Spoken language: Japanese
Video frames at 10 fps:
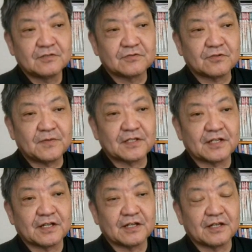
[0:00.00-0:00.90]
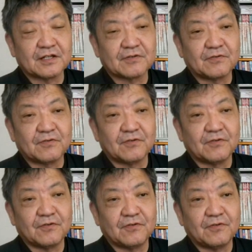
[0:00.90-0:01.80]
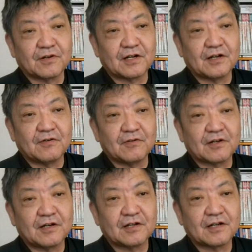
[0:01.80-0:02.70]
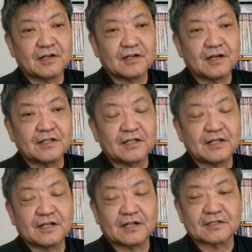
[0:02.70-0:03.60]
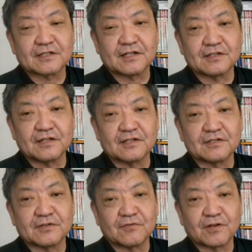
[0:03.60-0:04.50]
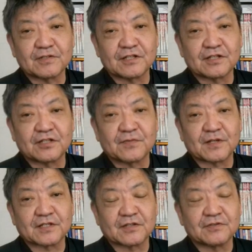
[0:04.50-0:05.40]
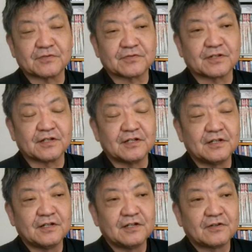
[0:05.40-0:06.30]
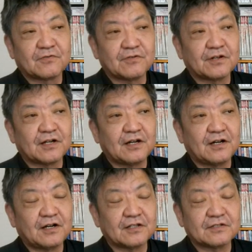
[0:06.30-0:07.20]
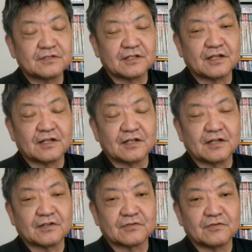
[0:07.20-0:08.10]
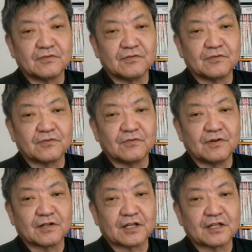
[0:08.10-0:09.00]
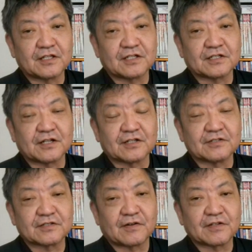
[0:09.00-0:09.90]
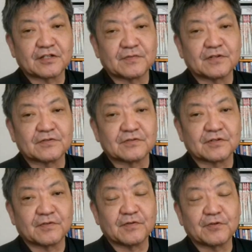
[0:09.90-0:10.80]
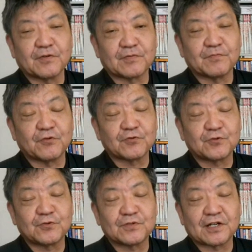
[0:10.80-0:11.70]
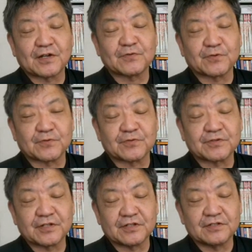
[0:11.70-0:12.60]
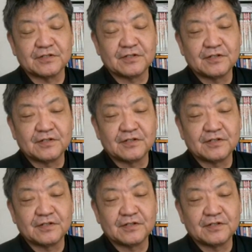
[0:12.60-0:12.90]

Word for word: そこまでこう考えていなかったんでですね、凍結されてしまったということで、これがですね、あの、要は現金化されて使われてしまうというか、要は没収されるということですね。